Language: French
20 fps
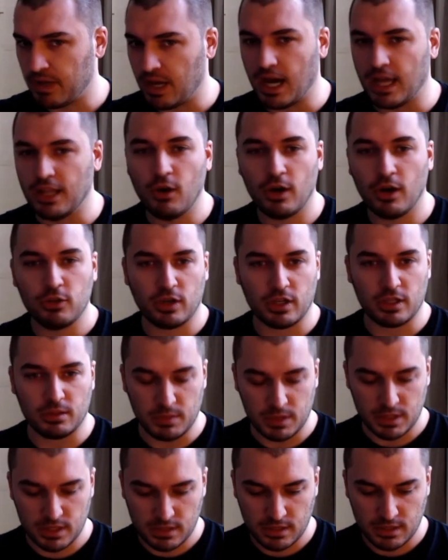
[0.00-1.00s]
un an, un an et
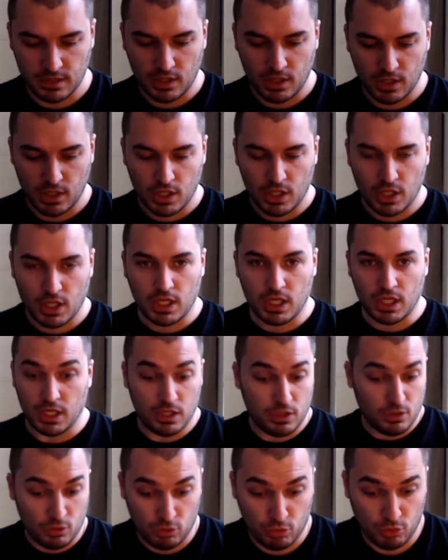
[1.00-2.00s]
demi,
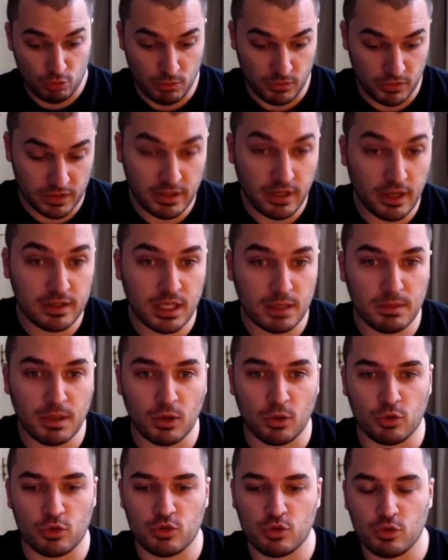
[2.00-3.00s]
et euh, il m'avait très très
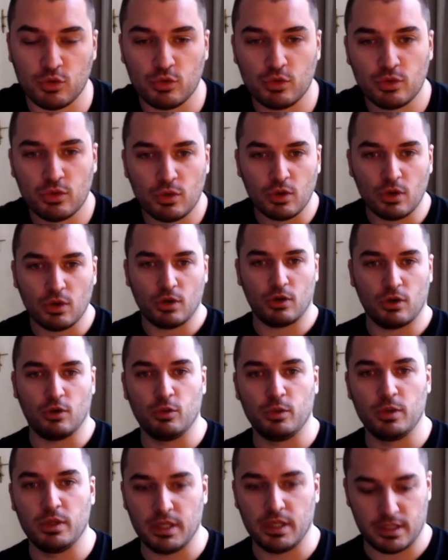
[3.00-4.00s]
bien reçu, euh,
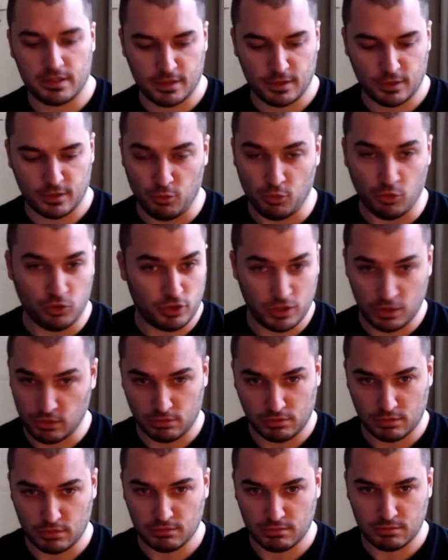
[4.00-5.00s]
lui et sa communauté,
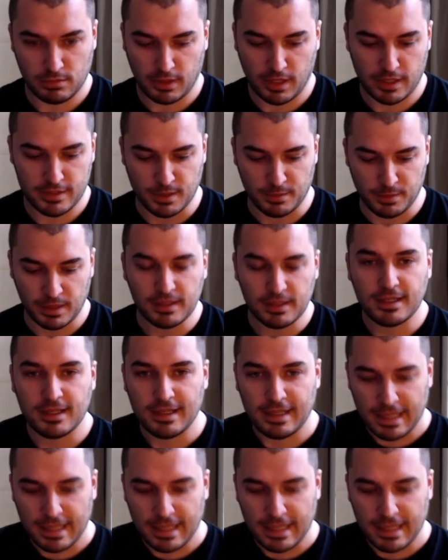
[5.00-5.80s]
donc euh, très sympa.